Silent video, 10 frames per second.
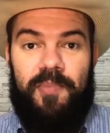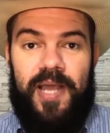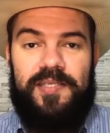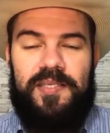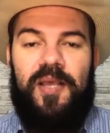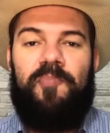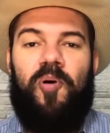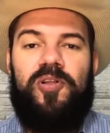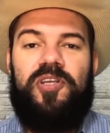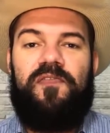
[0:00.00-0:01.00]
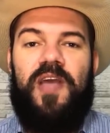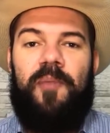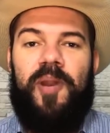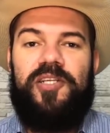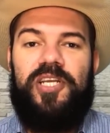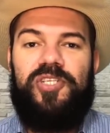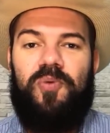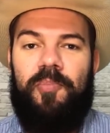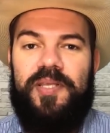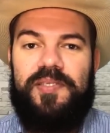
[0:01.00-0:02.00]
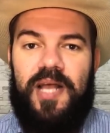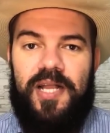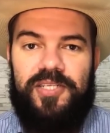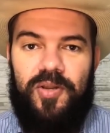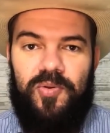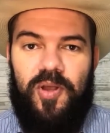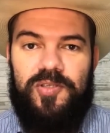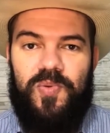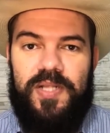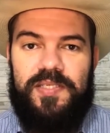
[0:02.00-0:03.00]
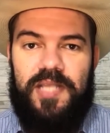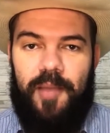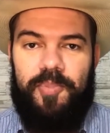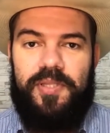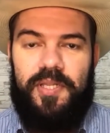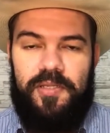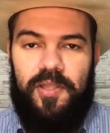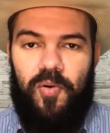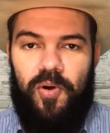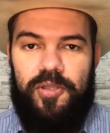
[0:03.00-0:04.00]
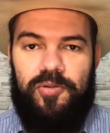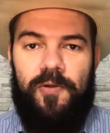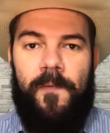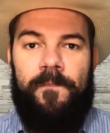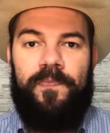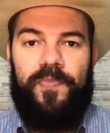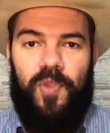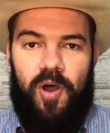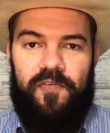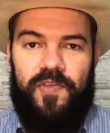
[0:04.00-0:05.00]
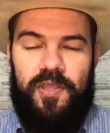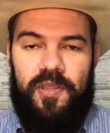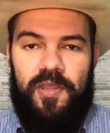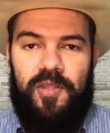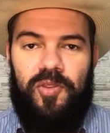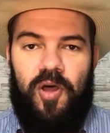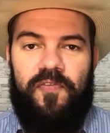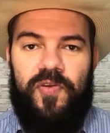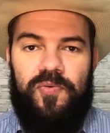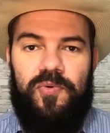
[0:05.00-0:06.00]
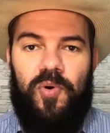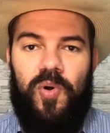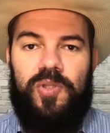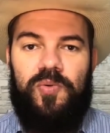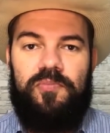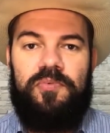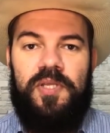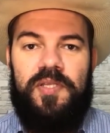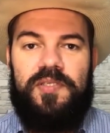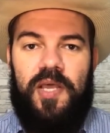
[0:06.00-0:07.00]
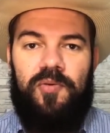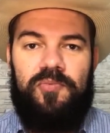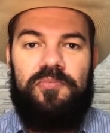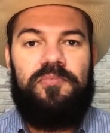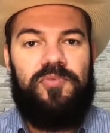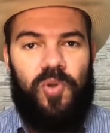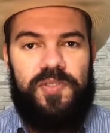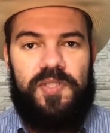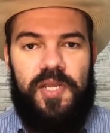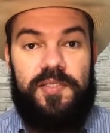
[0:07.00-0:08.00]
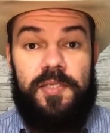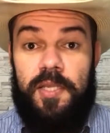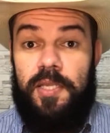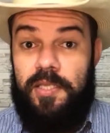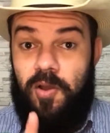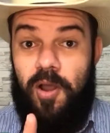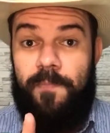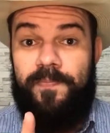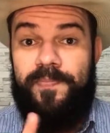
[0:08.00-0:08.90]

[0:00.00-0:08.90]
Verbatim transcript: mais, pode enviar para a gente uma mensagem no nosso WhatsApp 38 99181 E ó,